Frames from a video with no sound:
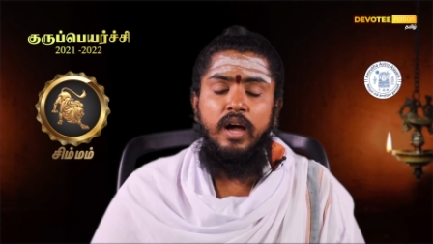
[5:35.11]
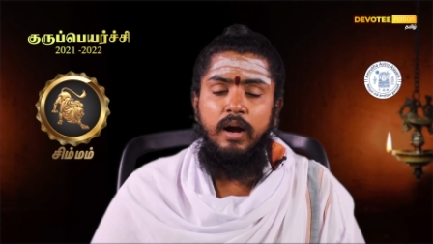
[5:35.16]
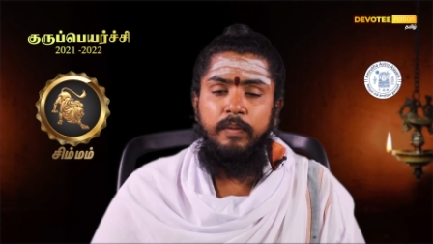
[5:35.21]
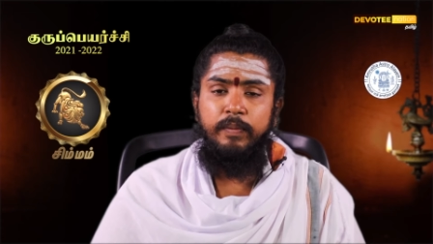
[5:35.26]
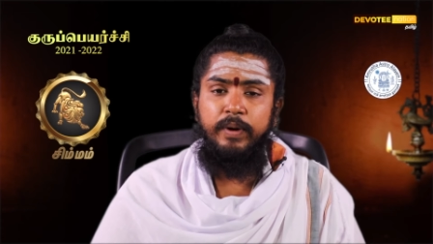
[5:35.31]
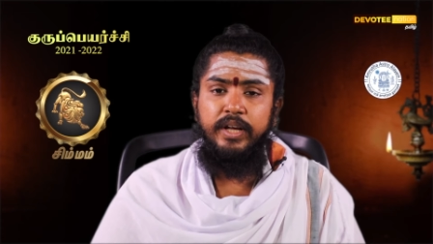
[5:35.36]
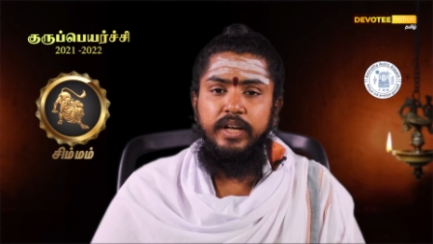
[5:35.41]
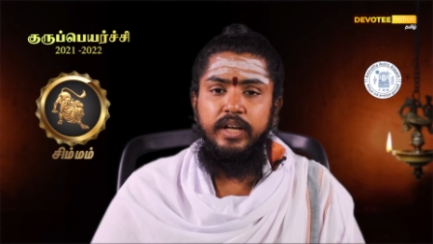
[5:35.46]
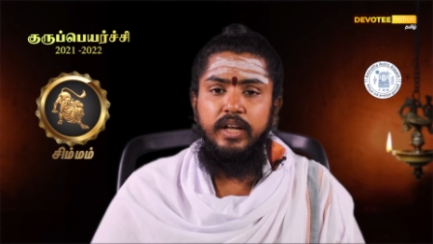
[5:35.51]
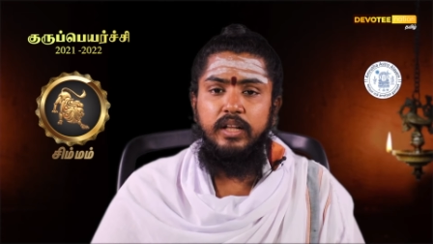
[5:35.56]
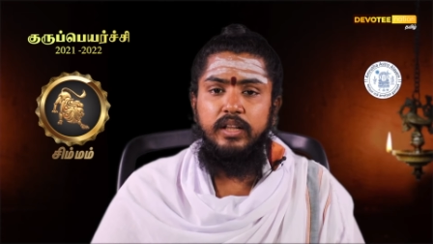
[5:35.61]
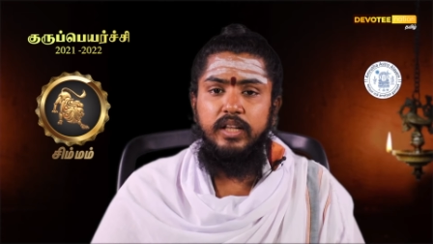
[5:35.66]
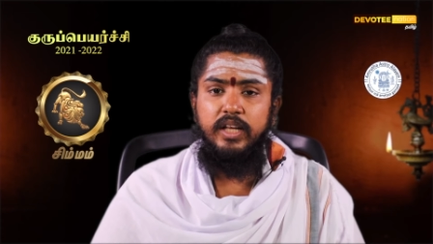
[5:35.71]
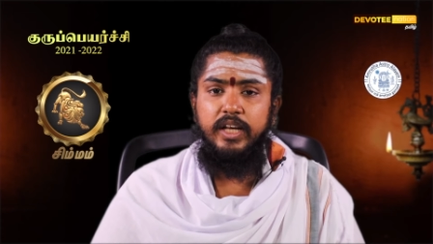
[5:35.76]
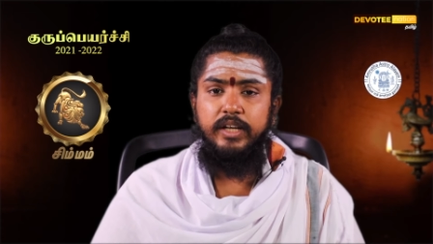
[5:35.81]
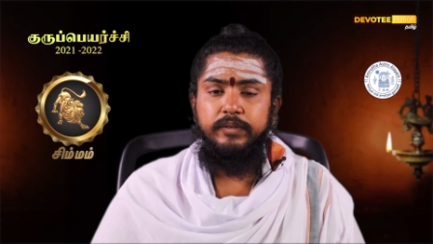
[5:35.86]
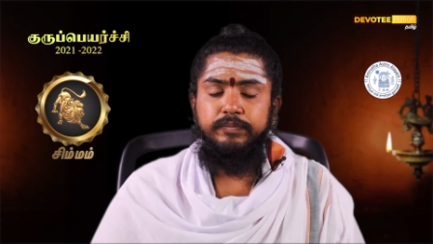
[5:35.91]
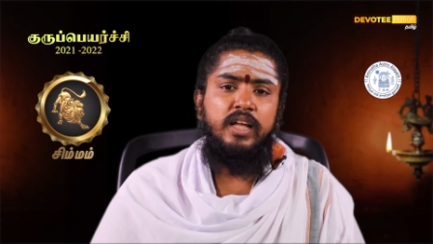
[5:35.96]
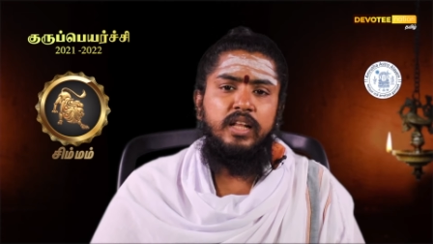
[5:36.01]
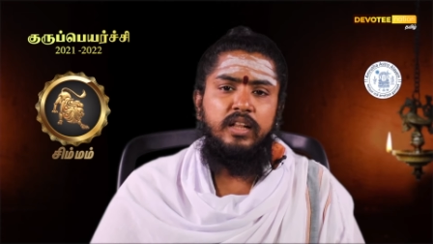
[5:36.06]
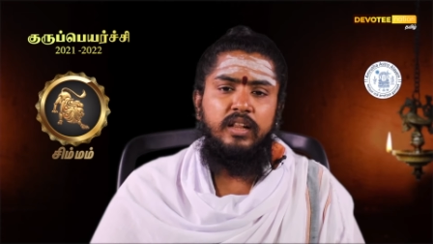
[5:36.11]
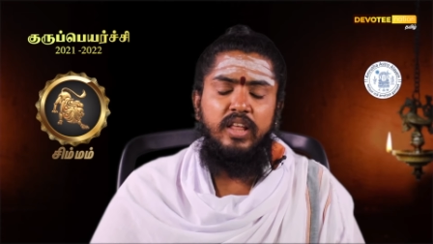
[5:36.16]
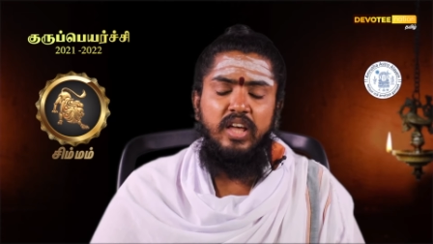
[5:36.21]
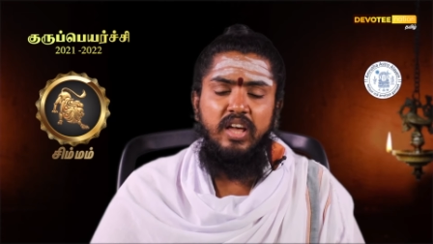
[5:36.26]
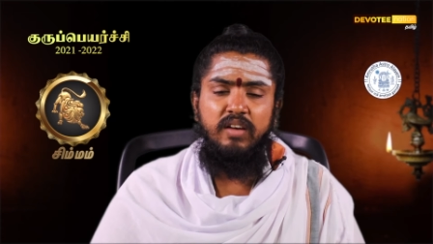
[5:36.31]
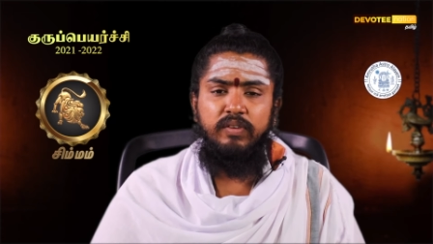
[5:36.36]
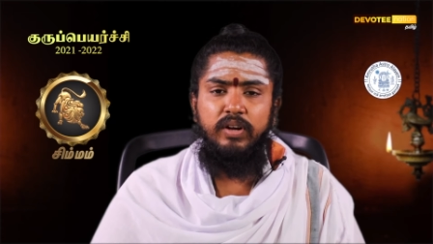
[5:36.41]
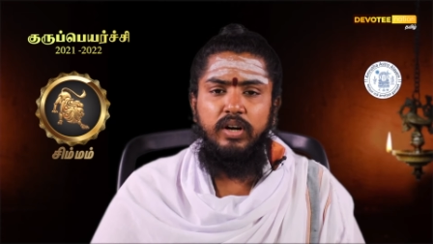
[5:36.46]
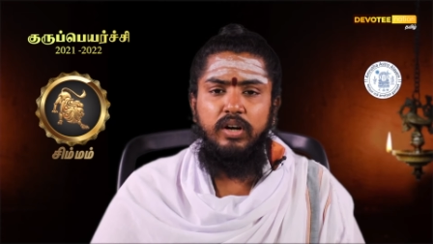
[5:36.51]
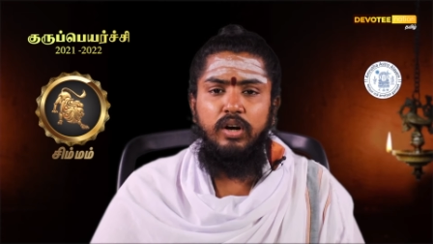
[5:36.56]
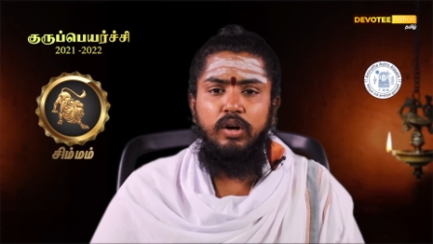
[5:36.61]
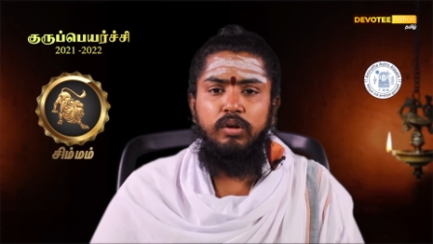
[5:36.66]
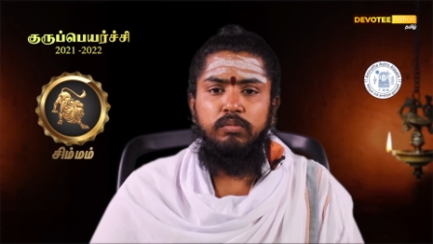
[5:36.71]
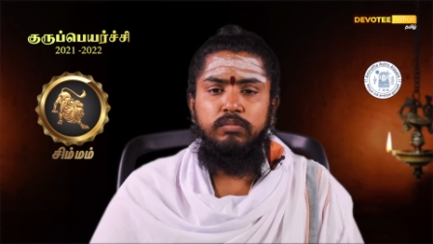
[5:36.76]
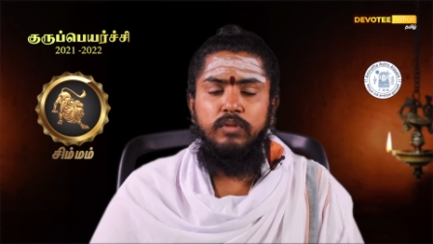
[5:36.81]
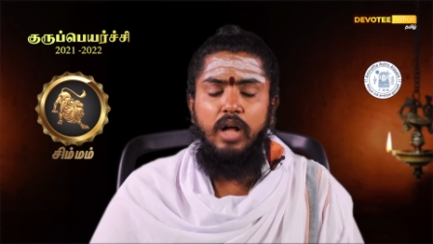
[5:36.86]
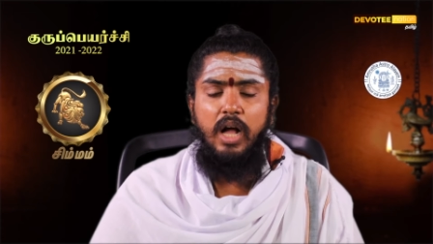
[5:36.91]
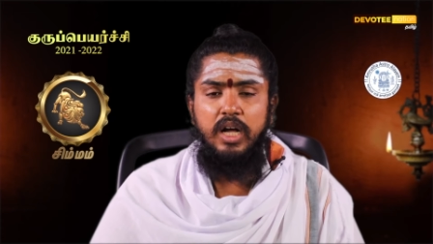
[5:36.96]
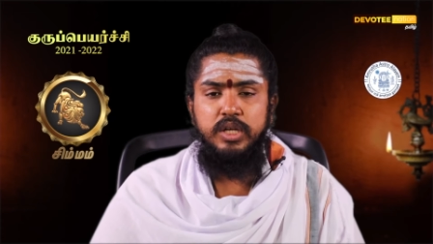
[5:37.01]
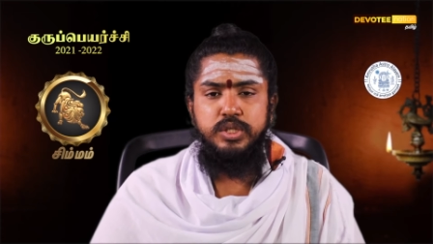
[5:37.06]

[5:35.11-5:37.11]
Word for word: அப்படிங்கிறது தேவர்களும்